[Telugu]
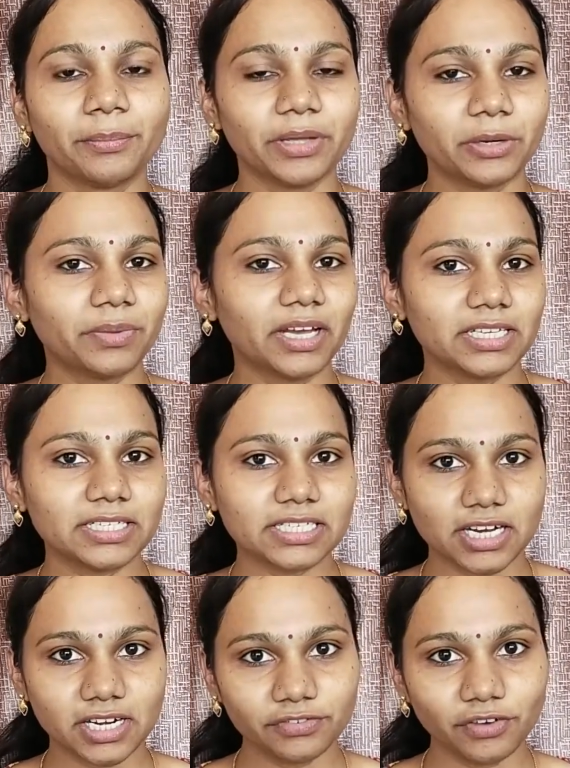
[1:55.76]
మీరు మా
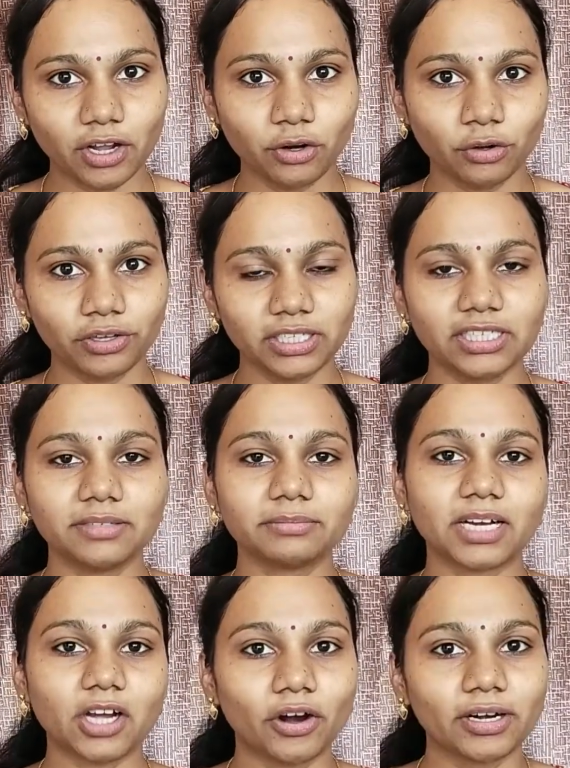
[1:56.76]
ఇన్స్టాని ఫాలో అయ్యి
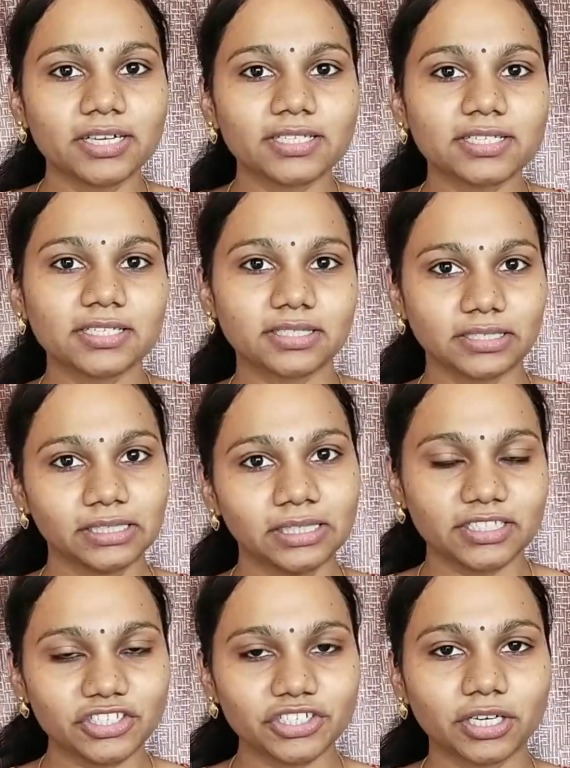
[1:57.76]
మాకు ఆర్డర్స్
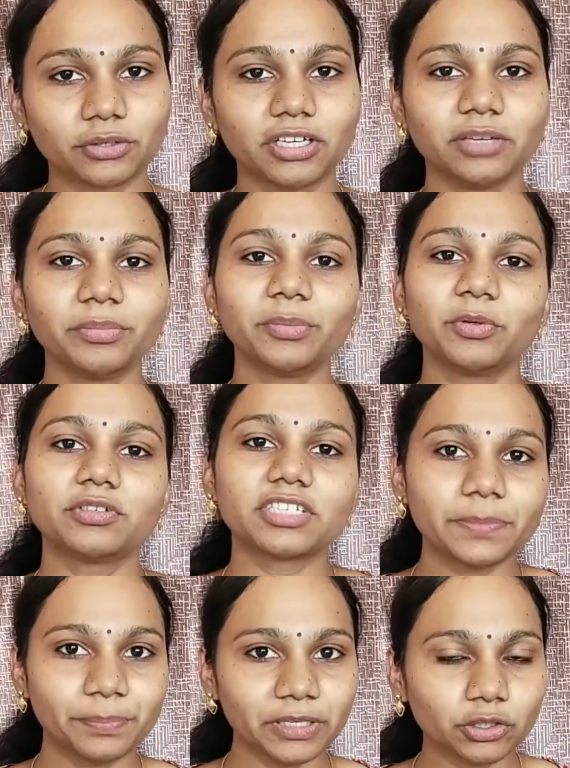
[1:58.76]
ఇచ్చినా కూడా మేము
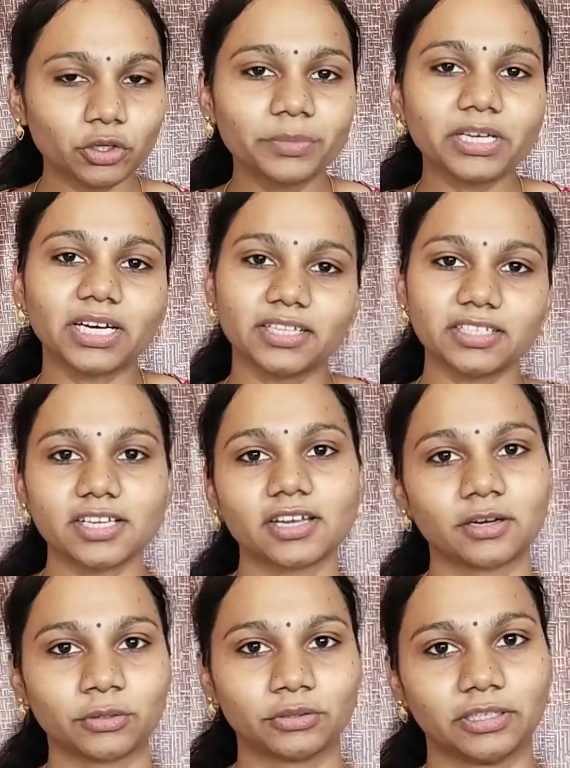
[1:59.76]
షిప్పింగ్ త్రూ మీకు
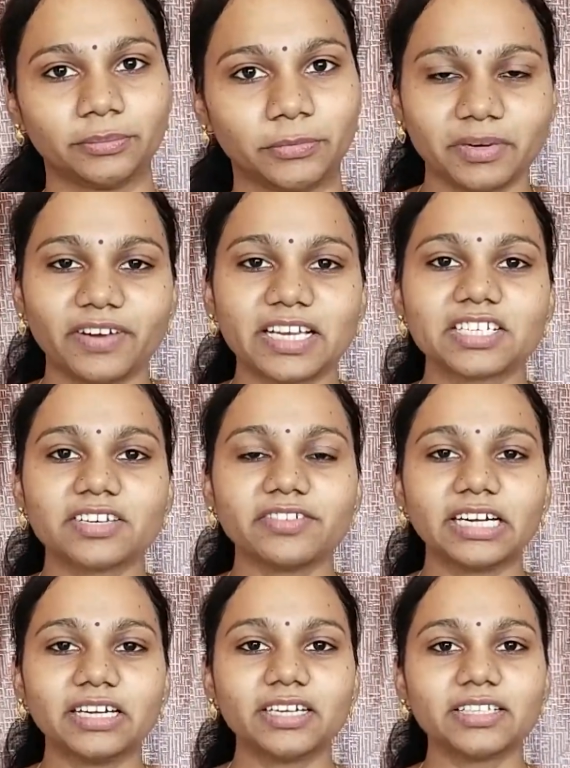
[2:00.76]
అందజేయగలుగుతాము మా వైష్ణవి
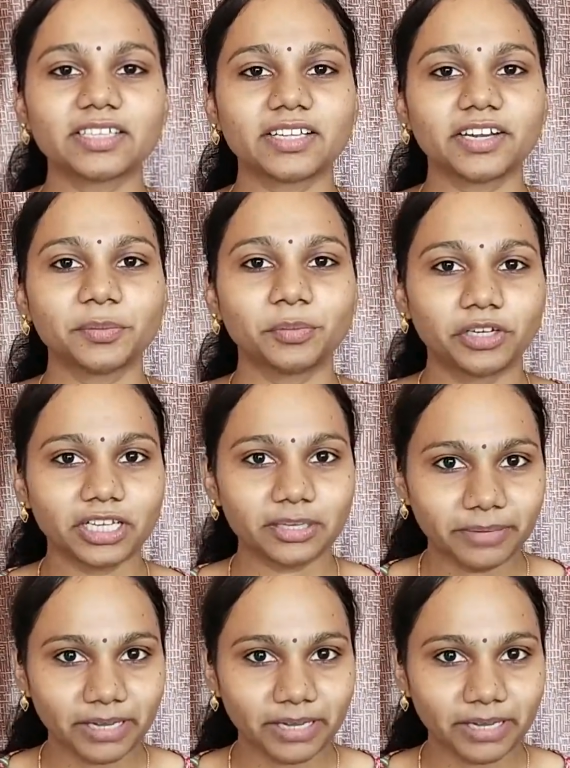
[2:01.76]
రెడ్డి డిజైనరీ బుటిక్